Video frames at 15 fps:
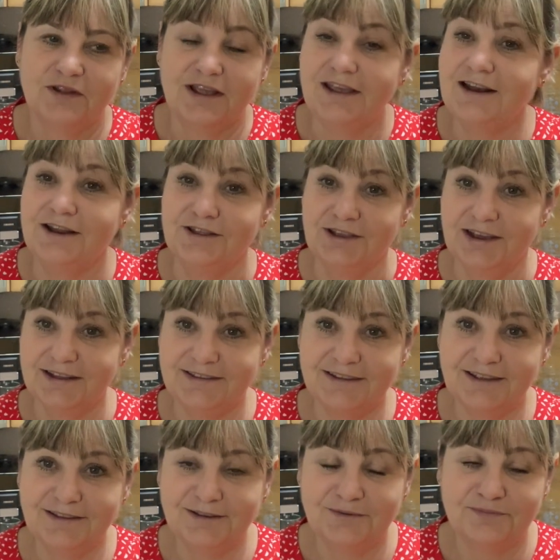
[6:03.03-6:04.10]
или не
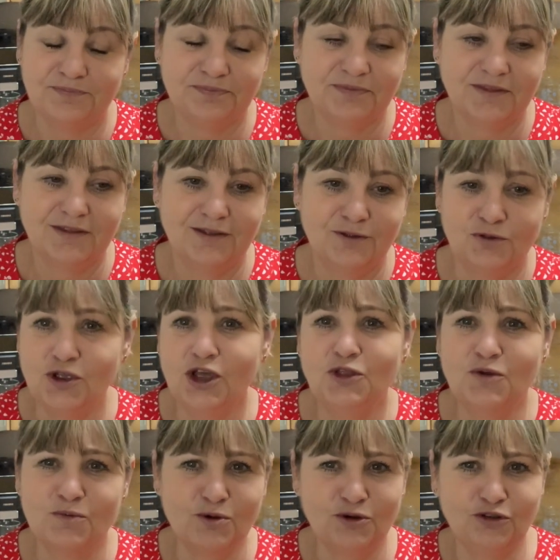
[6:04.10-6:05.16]
хотят. Но я
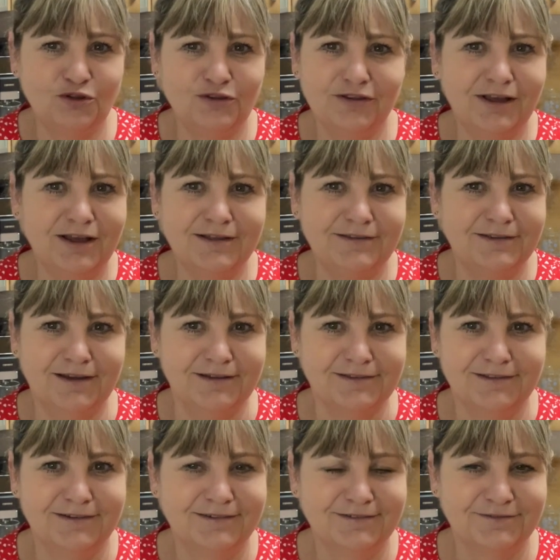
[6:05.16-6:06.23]
думаю, что захотят.
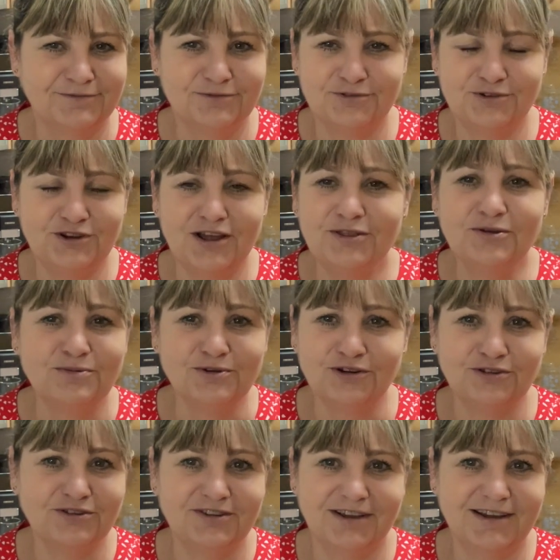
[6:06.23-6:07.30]
Ну, я думаю,
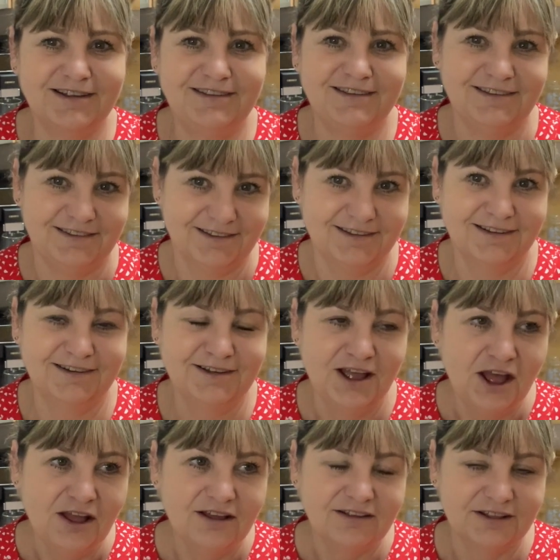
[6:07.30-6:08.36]
что захотите, да?
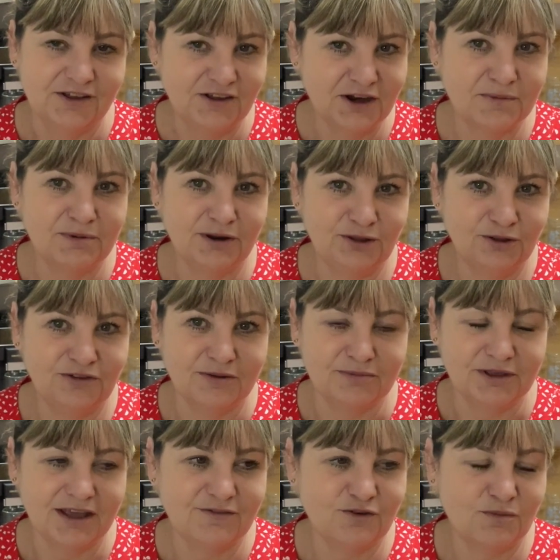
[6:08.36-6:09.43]
Наверное, придется
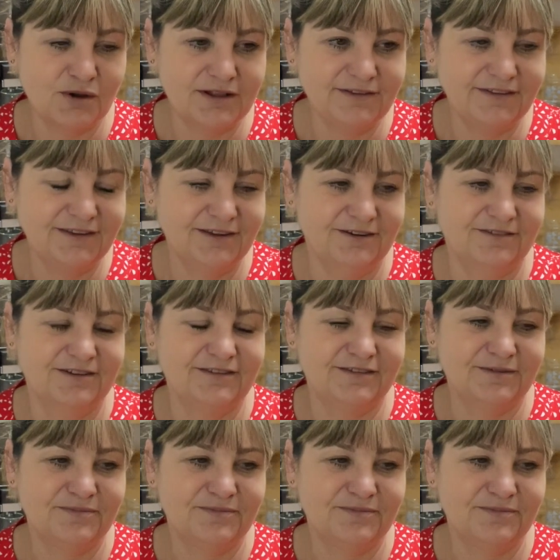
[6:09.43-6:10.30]
мне его монтировать.